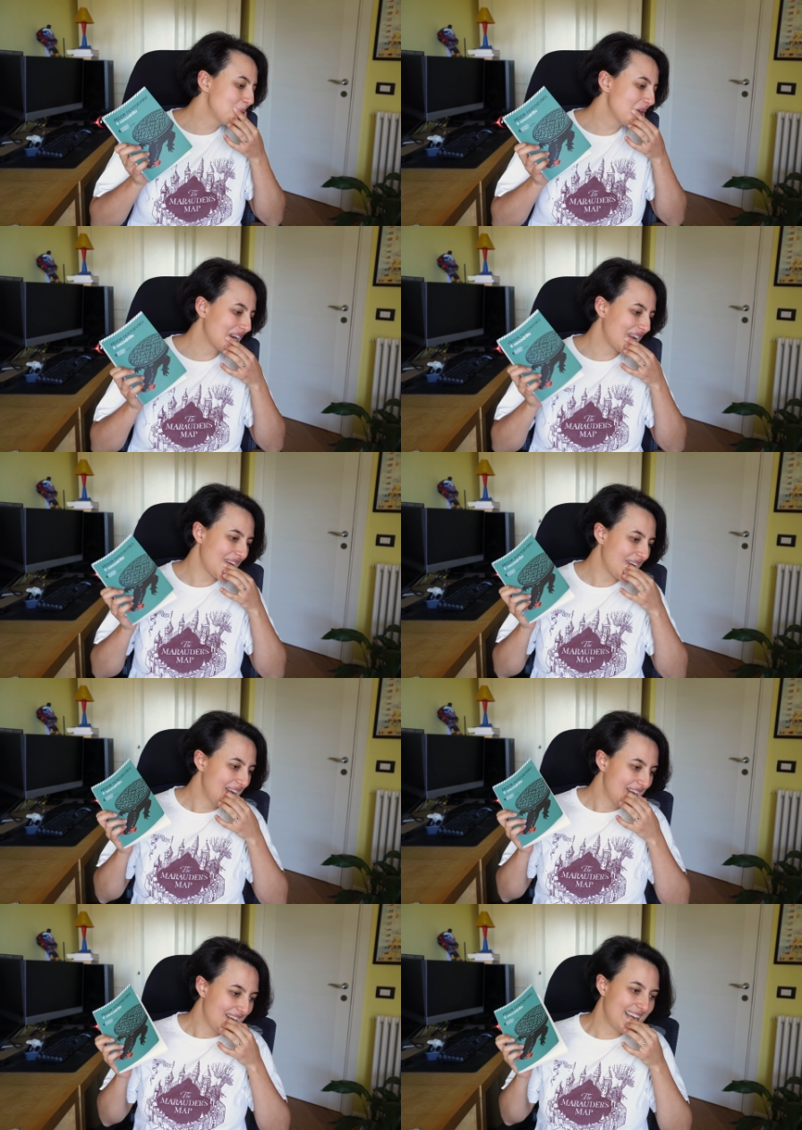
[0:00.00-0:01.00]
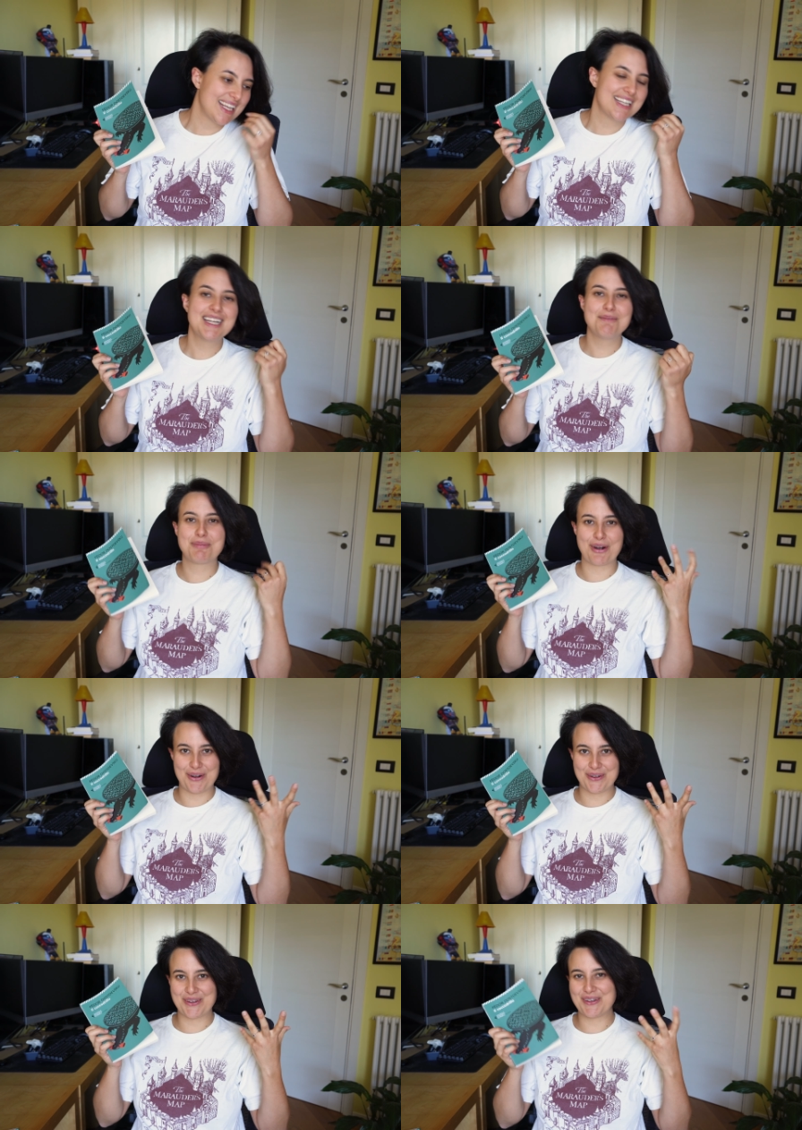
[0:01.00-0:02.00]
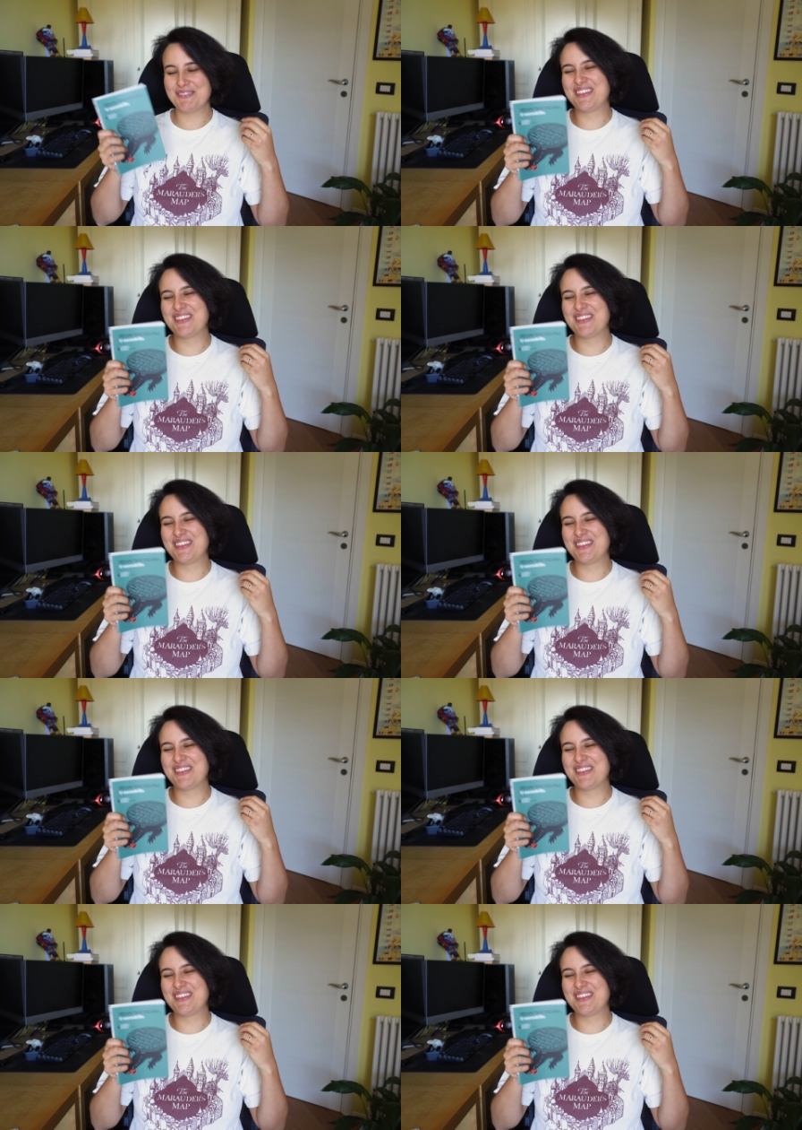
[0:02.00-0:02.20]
perché eh, nel prologo